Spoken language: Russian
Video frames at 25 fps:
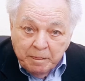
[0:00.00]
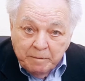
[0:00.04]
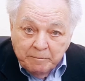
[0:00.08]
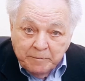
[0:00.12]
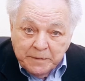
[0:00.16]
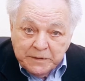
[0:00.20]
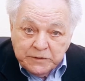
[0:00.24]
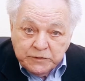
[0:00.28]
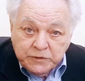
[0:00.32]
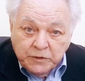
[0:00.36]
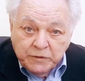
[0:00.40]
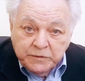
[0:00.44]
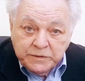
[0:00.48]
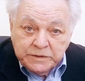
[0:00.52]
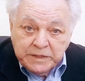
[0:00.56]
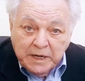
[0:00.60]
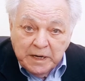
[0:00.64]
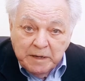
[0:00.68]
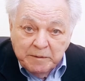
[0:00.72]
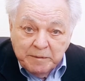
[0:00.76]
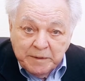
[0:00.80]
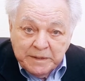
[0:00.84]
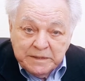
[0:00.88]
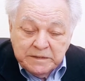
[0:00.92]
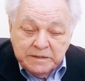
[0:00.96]

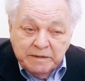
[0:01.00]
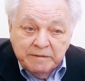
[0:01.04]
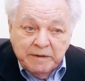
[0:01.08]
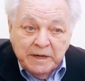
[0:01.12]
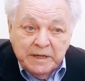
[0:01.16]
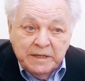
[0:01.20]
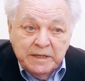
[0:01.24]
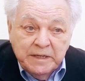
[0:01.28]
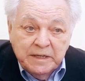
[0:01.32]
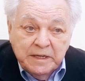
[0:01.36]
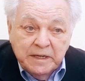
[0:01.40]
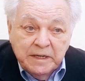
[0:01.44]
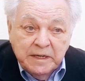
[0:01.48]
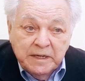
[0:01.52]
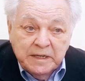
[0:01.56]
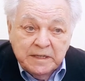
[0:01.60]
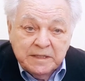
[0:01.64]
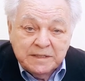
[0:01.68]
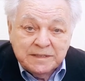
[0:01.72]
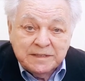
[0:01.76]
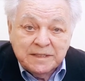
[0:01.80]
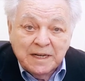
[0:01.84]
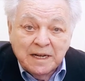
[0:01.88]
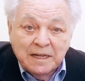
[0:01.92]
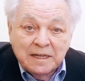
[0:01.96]
московское образование
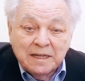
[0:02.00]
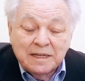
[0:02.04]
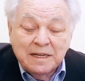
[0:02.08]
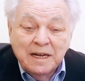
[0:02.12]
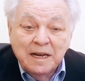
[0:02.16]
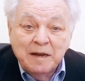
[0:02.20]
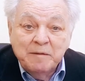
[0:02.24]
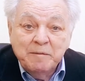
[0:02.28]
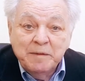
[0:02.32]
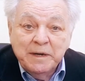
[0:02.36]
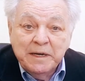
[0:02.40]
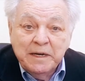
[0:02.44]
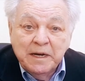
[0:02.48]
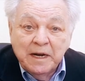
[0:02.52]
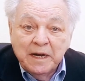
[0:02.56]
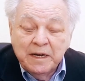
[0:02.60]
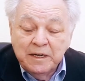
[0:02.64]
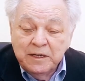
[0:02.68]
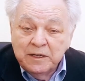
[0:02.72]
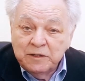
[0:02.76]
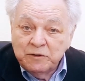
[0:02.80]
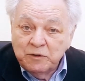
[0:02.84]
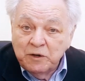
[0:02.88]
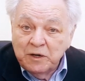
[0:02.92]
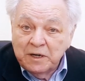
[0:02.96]
стало для меня, и
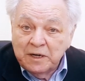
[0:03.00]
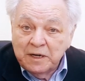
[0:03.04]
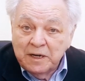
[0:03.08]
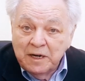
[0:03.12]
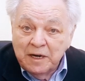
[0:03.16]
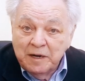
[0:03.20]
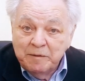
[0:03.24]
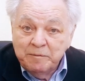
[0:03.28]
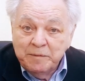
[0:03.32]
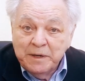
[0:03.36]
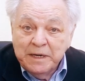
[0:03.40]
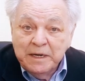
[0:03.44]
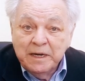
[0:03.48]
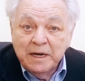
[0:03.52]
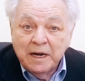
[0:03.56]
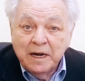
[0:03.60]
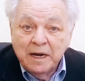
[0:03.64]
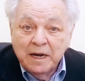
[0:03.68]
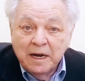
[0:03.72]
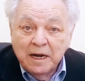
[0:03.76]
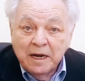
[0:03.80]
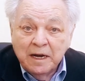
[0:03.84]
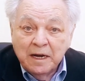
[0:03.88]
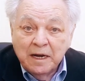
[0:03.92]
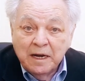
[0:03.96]
не только для
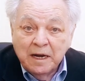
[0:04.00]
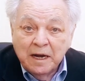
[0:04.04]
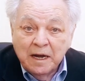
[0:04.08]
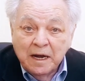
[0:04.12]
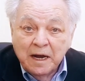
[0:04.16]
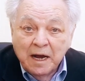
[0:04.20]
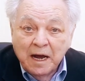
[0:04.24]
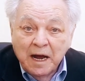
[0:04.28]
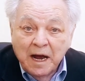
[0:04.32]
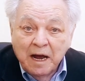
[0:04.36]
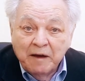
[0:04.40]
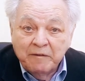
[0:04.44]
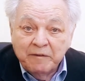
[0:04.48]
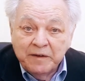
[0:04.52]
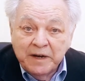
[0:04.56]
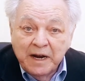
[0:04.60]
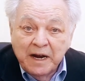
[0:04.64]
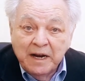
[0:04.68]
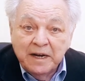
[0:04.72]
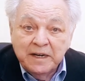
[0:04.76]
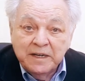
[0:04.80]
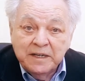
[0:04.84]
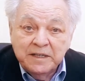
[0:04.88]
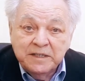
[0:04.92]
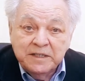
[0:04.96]
меня, а в
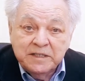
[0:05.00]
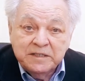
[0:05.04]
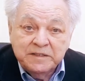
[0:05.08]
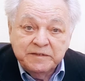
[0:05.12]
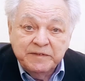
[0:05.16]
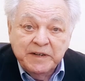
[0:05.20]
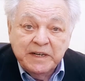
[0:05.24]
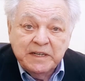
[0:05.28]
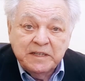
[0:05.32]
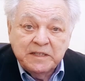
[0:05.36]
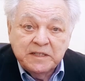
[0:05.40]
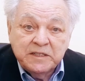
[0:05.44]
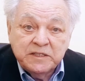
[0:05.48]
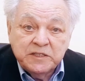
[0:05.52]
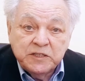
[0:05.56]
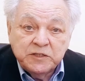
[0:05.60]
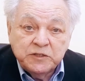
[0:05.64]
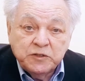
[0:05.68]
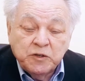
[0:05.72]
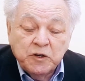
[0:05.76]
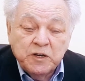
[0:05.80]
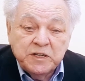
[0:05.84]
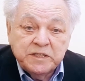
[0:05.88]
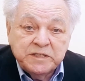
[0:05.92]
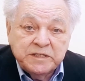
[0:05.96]
реальной действительности
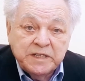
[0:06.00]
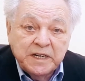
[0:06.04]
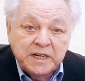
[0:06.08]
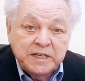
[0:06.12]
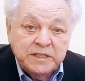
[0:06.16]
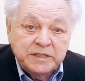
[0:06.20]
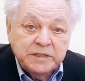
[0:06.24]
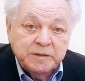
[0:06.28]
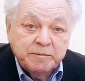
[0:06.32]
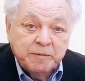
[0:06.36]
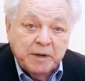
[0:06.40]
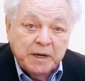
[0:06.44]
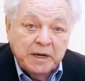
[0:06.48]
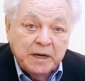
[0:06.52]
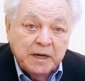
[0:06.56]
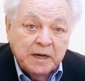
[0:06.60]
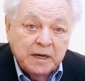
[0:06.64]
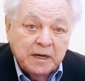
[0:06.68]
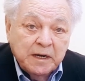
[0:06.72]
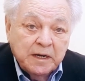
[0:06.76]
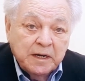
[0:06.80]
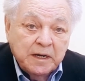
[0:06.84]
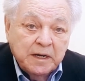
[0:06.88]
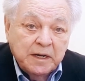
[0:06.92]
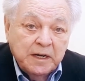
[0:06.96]
столь значимо,
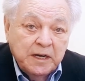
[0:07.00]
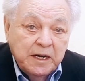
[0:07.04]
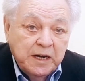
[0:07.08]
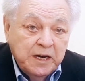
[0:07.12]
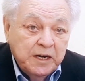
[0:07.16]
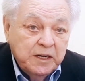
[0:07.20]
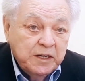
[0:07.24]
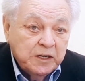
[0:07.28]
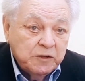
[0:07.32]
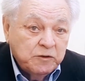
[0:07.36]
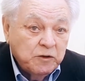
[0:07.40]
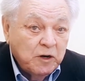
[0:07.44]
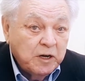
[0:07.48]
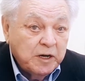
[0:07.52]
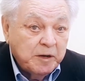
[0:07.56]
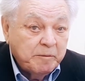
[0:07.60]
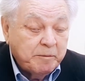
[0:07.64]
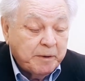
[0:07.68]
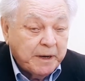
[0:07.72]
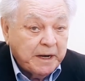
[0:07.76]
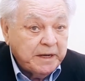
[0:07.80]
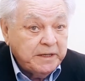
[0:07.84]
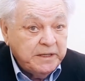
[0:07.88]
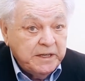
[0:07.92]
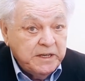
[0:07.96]
и не только
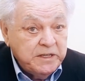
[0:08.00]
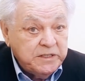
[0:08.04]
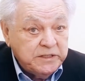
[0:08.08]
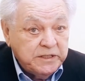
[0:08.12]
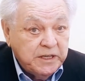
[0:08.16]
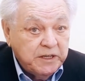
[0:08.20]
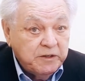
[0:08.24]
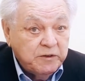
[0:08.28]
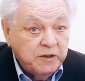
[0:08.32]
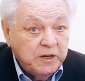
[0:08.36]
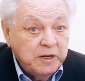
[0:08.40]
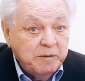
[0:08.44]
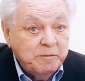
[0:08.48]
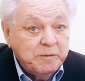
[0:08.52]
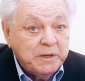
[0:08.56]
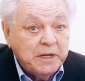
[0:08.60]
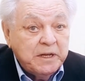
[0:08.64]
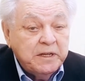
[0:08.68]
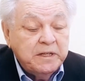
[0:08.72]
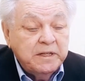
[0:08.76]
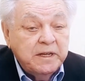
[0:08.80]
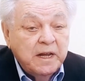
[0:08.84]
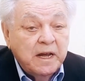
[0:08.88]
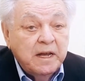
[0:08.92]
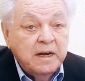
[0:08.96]
практически, но именно
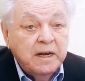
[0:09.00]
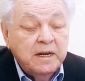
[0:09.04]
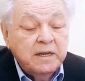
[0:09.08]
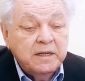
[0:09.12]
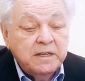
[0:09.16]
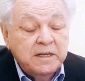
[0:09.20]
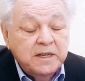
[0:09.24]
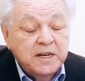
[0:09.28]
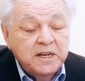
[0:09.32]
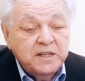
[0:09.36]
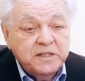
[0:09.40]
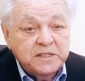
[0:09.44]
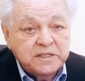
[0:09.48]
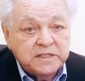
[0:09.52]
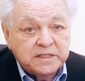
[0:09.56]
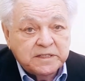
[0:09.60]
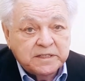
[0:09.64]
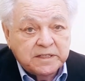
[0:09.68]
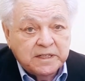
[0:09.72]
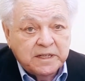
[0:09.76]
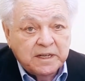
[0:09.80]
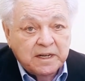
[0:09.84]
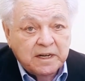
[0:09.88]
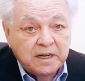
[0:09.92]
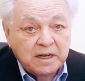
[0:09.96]

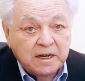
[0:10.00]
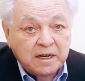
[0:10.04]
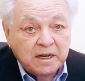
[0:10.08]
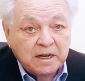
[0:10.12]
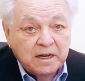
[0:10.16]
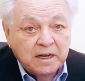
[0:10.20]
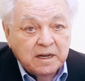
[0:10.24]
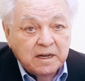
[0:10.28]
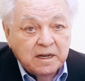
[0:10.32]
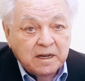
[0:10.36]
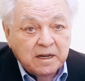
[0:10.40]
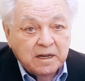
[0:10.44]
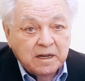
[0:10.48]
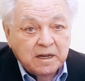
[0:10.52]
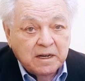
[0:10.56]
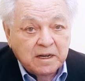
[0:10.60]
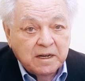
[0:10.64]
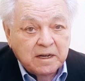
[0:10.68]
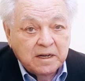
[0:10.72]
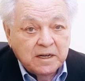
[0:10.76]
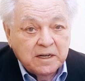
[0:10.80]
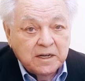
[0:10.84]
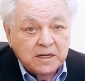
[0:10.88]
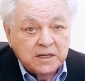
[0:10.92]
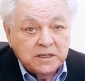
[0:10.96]
теоретически,
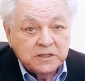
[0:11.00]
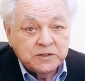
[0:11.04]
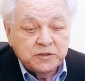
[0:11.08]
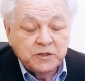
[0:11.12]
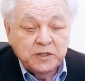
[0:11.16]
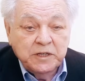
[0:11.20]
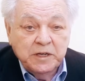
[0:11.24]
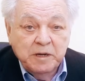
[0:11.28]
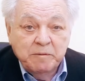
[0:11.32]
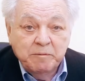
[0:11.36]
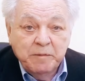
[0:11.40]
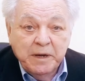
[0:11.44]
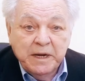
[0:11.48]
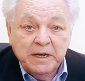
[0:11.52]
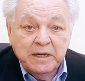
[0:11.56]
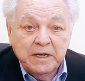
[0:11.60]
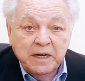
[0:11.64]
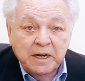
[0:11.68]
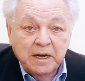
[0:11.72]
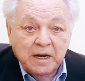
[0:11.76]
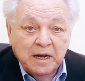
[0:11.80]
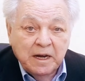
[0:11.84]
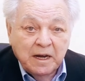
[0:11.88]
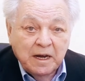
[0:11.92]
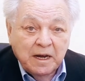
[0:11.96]
что не
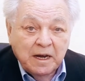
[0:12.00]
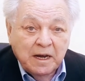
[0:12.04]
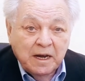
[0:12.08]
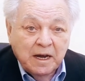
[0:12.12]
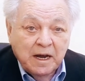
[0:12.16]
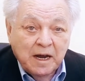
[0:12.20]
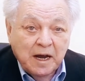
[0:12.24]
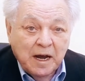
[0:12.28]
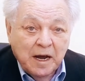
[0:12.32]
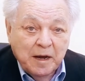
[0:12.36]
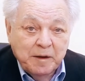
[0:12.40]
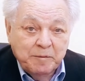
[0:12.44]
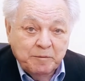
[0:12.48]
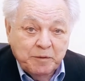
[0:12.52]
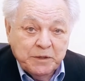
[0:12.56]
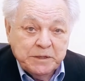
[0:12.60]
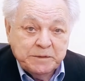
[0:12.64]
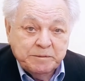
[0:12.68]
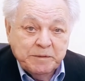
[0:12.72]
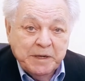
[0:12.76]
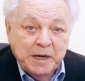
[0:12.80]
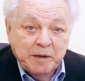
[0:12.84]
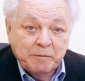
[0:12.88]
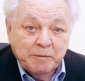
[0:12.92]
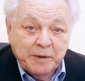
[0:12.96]
менее,
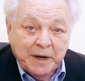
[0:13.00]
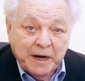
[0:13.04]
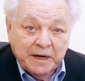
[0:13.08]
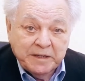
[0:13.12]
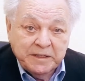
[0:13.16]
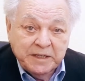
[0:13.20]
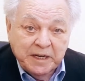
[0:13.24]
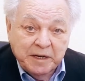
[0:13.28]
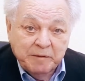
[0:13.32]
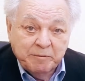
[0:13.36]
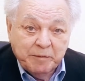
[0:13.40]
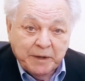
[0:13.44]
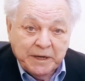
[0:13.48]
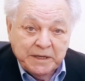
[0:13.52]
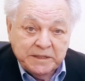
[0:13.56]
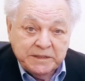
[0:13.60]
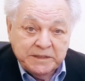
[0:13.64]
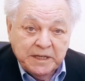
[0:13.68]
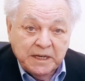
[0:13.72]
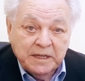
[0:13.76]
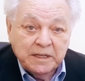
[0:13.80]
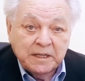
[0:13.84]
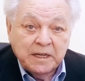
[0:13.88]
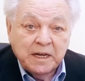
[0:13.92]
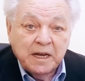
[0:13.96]
пусть меня практики
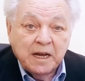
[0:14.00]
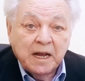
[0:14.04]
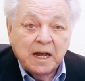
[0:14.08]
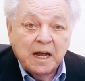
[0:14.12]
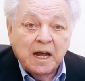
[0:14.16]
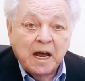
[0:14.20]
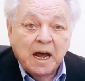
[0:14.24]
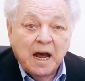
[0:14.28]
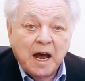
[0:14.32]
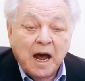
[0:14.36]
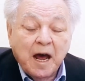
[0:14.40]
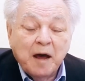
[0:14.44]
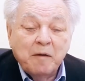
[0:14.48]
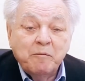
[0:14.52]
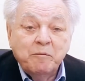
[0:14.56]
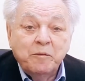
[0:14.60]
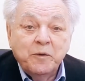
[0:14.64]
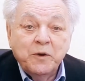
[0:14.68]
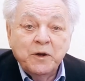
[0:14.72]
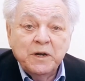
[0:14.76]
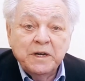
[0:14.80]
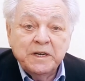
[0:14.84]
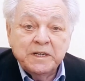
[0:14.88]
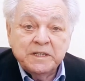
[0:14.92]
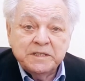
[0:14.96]
простят, а
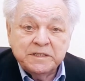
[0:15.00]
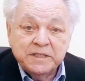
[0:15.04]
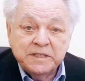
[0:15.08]
более